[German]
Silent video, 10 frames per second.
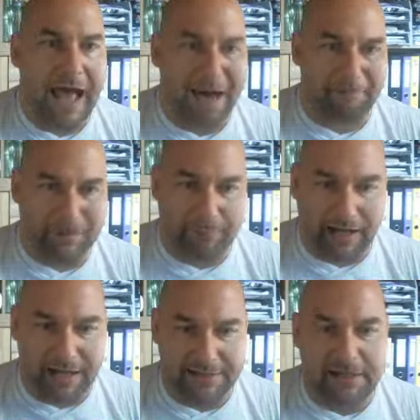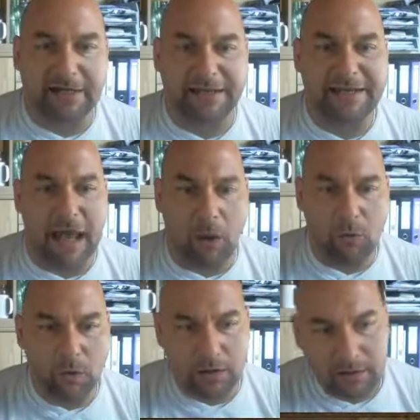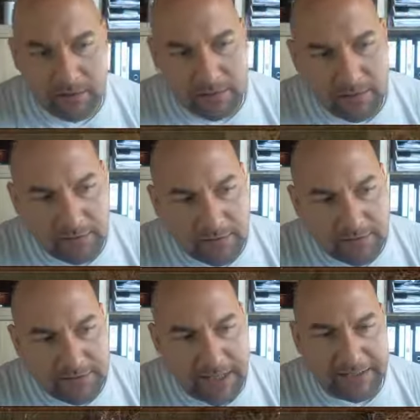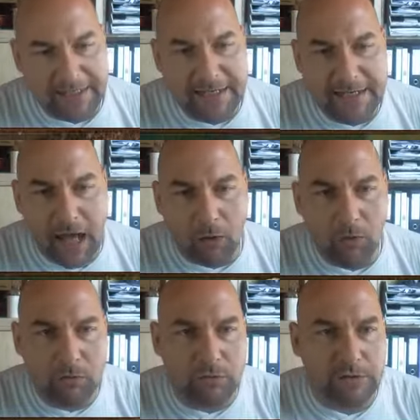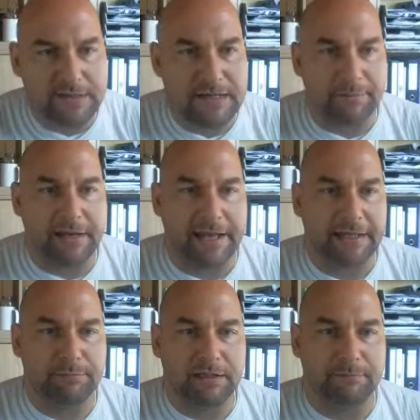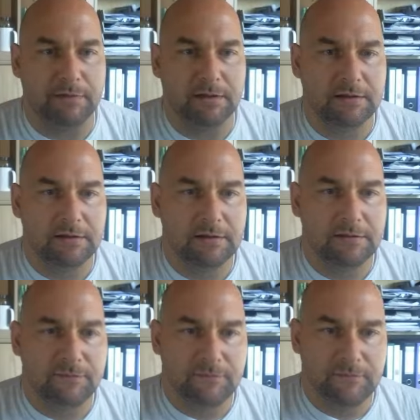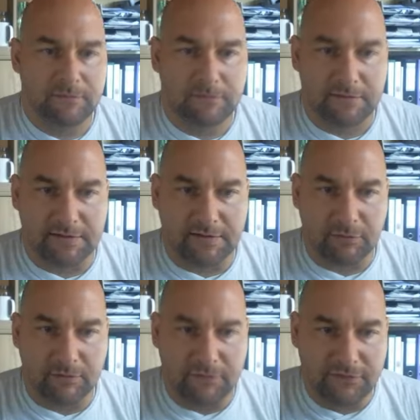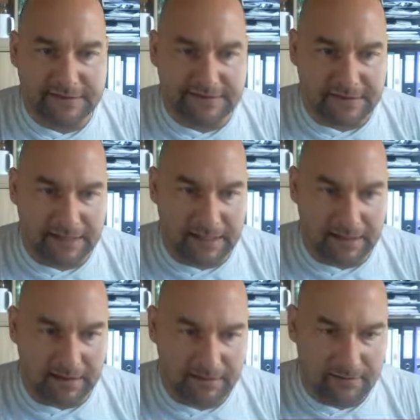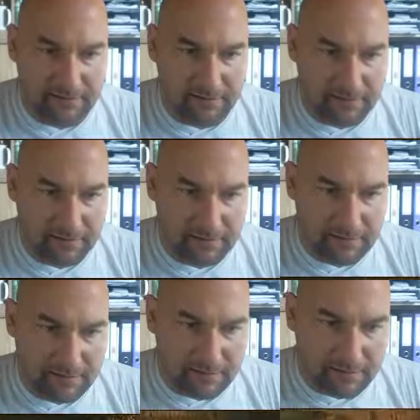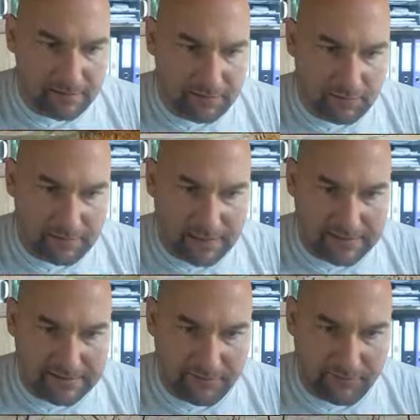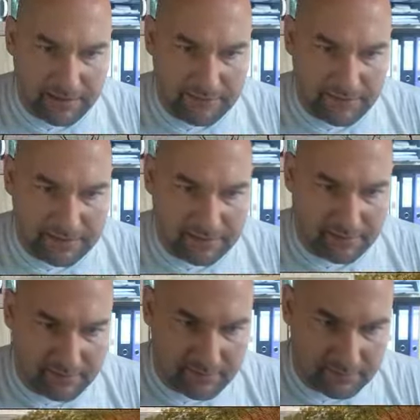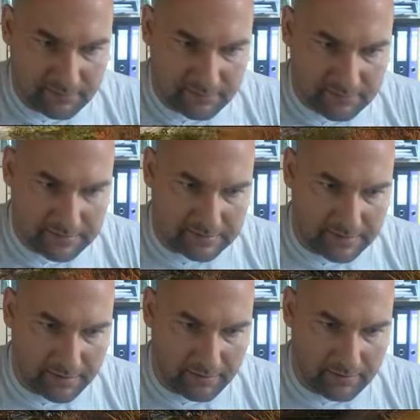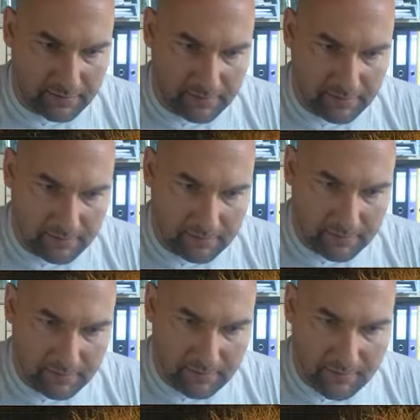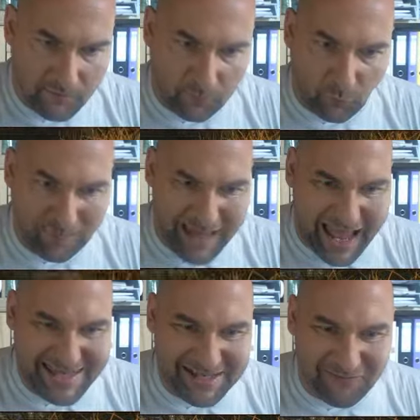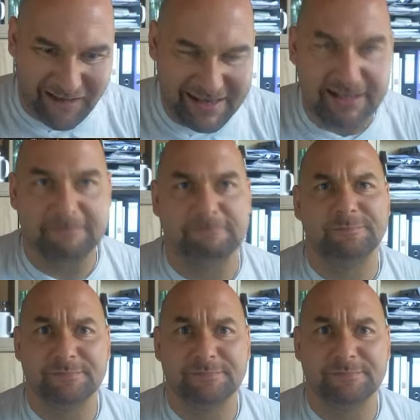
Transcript: Abgeprallt. Na genau. Ja genau. Wo ist denn der bitte hängen geblieben? Das ist ja wohl ein Witz, Alter. Wo hat der sich denn verewigt? Sieht das einer? Vorn an der Wanne.